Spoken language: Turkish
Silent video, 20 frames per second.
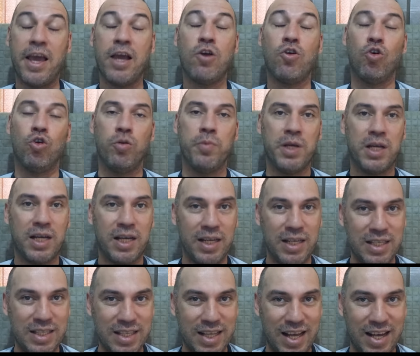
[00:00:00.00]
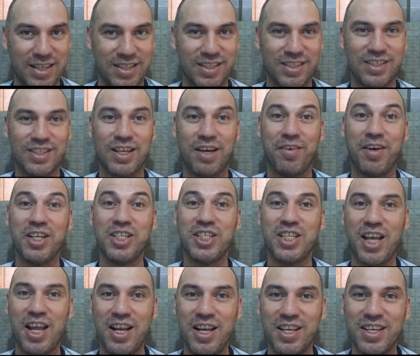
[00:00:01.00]
Ekonomik krizler, savaş
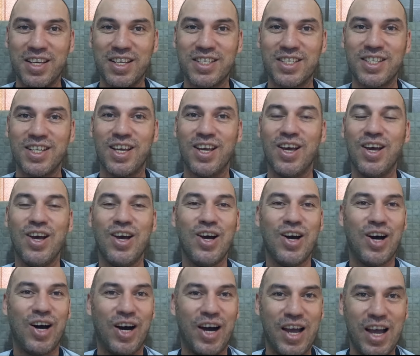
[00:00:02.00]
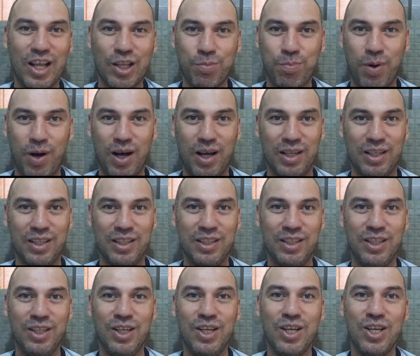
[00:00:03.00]
tehlikesi, hayat
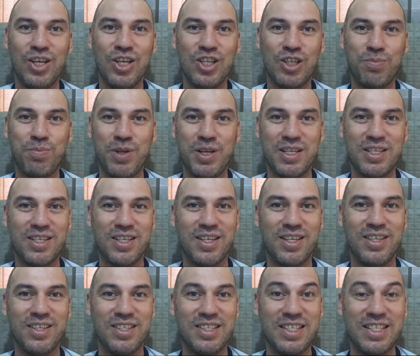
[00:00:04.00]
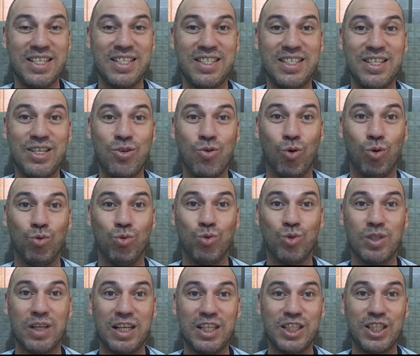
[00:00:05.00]
pahalılığı hiçbirisinin sizi
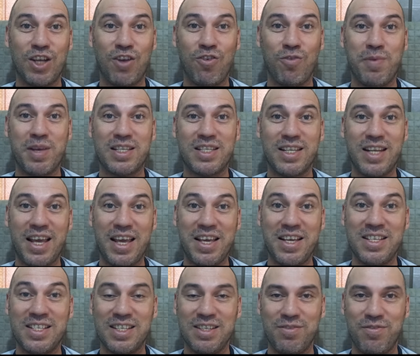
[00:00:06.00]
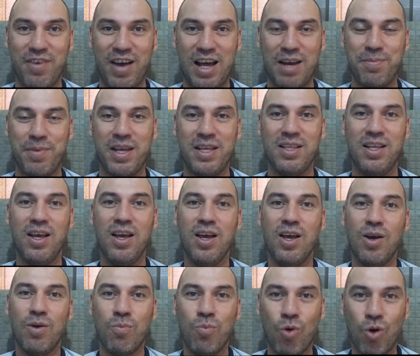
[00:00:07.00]
yolunuzdan çevirmesine izin vermeyin.
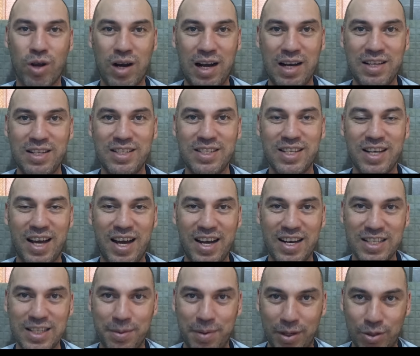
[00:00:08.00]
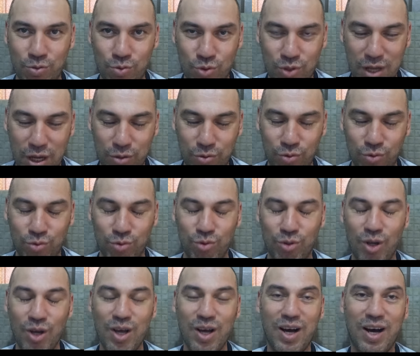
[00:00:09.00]
Moralinizi her zaman yüksek
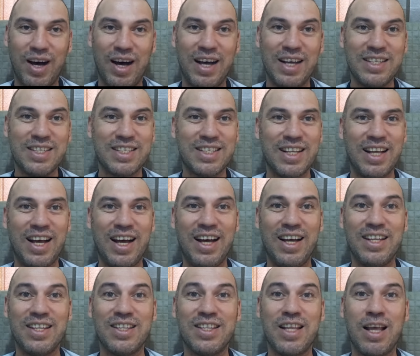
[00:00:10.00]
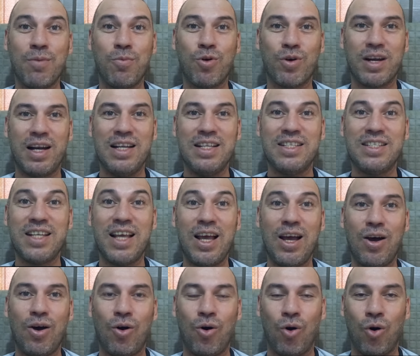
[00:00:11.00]
tutun asla
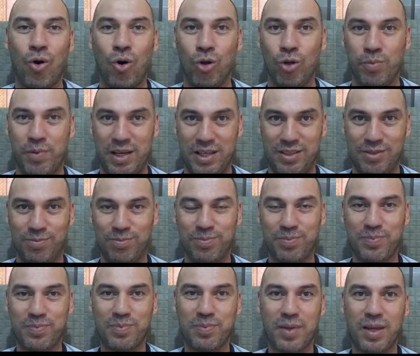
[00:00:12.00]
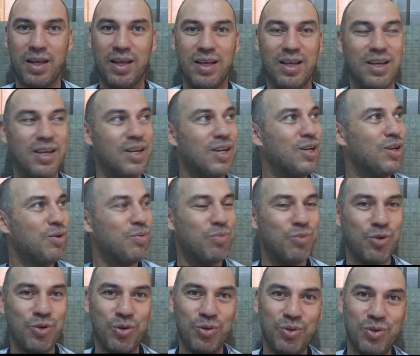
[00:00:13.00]
demoralize olmayın.
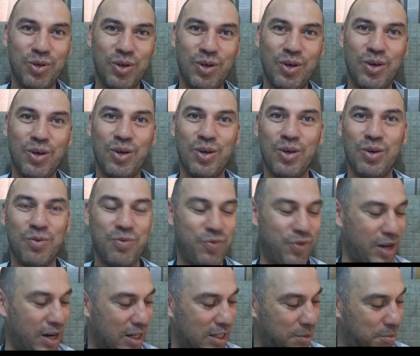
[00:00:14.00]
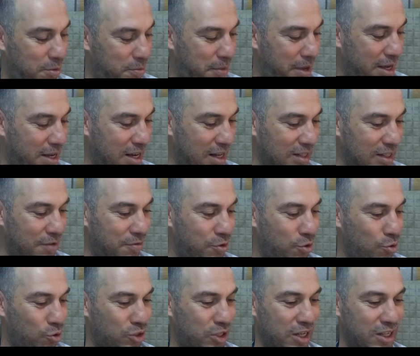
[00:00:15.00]
Bugün e, farklı bir mekanda
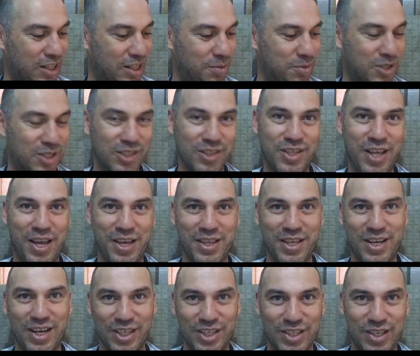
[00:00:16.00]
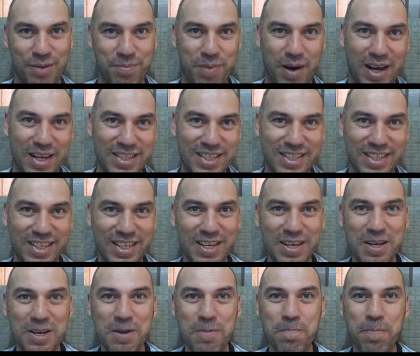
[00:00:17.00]
video çektiğim için teknik açıdan bazı
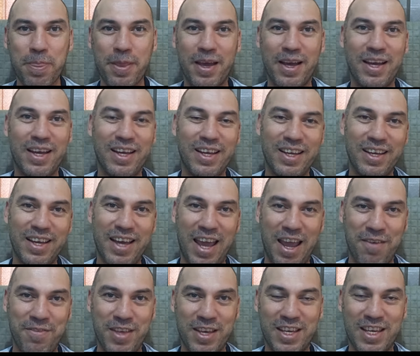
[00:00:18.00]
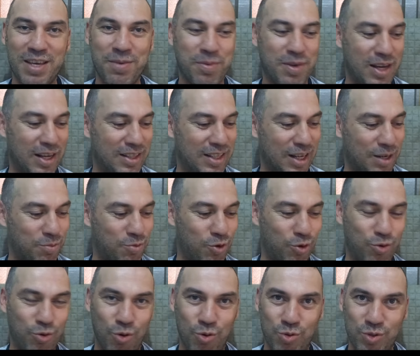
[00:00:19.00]
e, evdeki imkanlarım
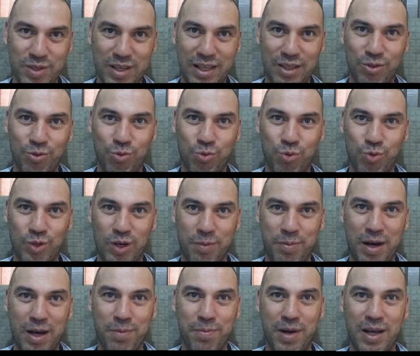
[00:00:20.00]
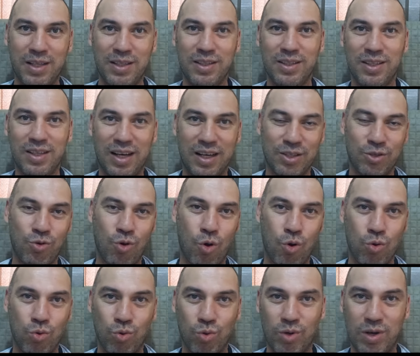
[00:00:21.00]
yok. O yüzden kusura bakmayın. Hani
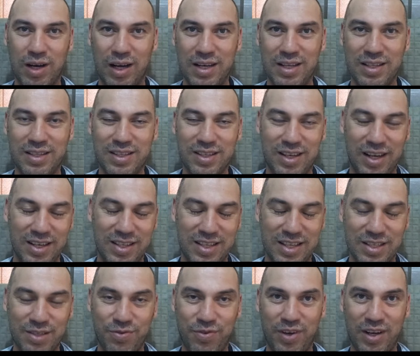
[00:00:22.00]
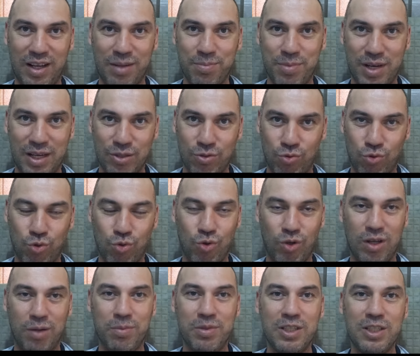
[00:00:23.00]
görüntü kalitesi falan biraz düşük
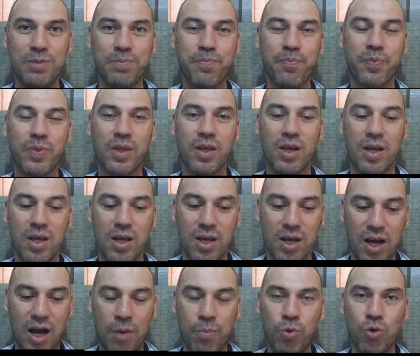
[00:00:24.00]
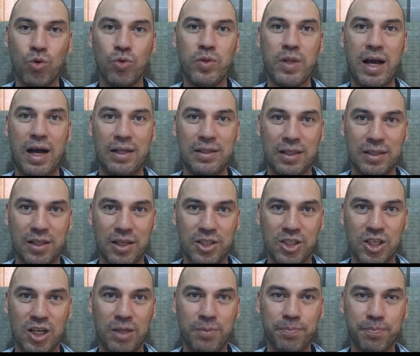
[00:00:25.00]
olabilir. Ha bugün ne
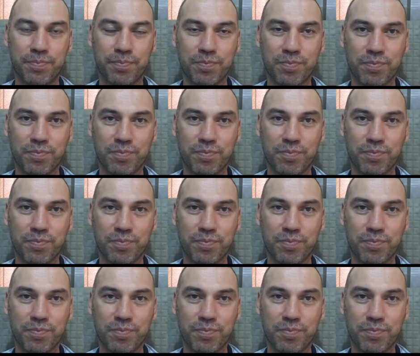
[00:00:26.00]
anlatacağım?